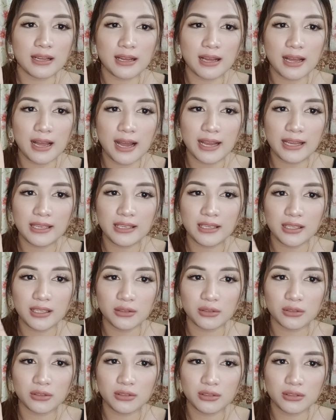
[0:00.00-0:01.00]
Ayan,
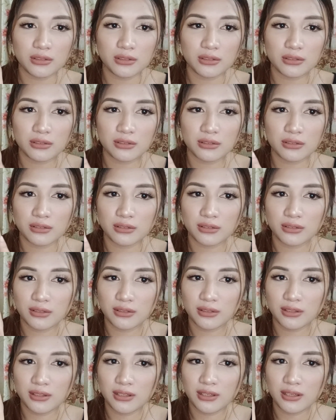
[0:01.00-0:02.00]
oh.
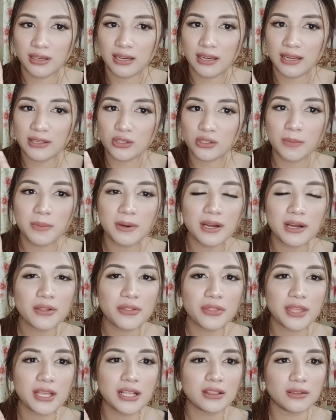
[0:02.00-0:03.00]
Sobrang
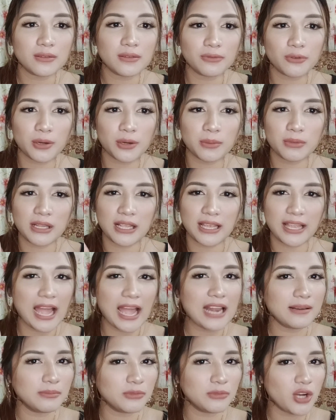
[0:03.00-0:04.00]
thick ng formula niya.
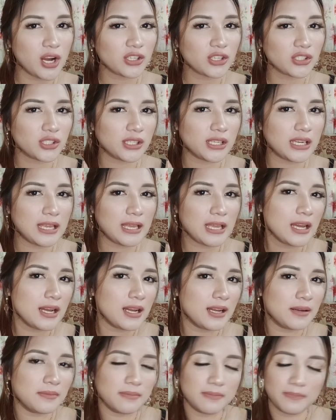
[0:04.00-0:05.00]
Alam niyo, actually,
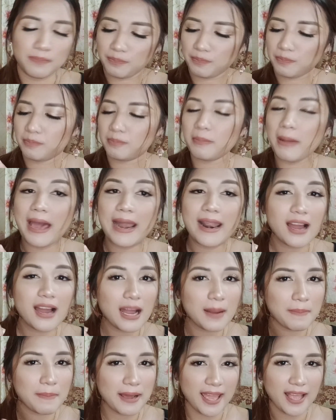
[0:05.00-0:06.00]
parang
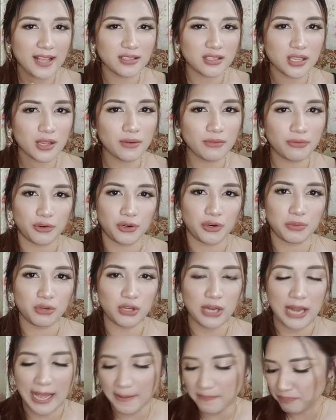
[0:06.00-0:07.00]
kaparehas niya yung
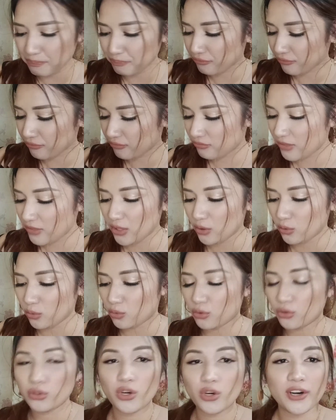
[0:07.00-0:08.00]
formula
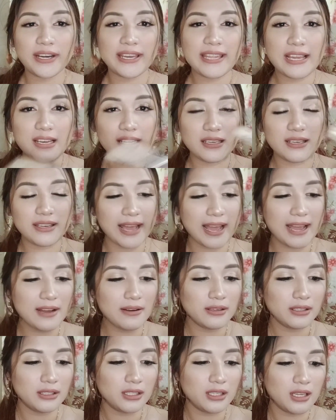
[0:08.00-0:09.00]
nitong L'Oreal
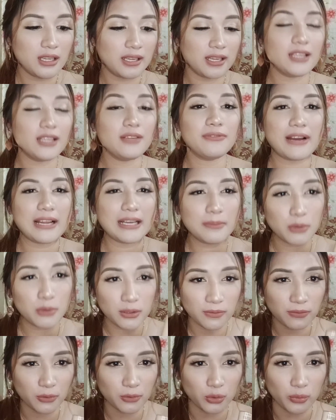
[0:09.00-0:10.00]
na Infallible
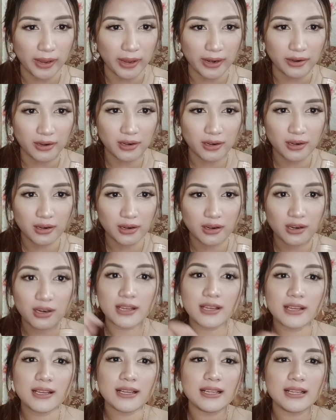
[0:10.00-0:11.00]
Full Wear.
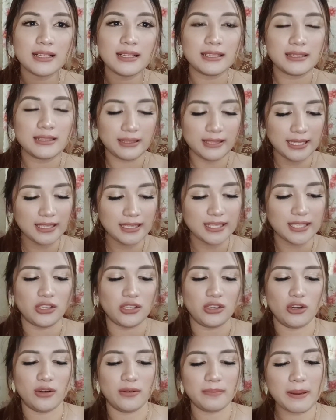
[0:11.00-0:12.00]
Tignan nyo.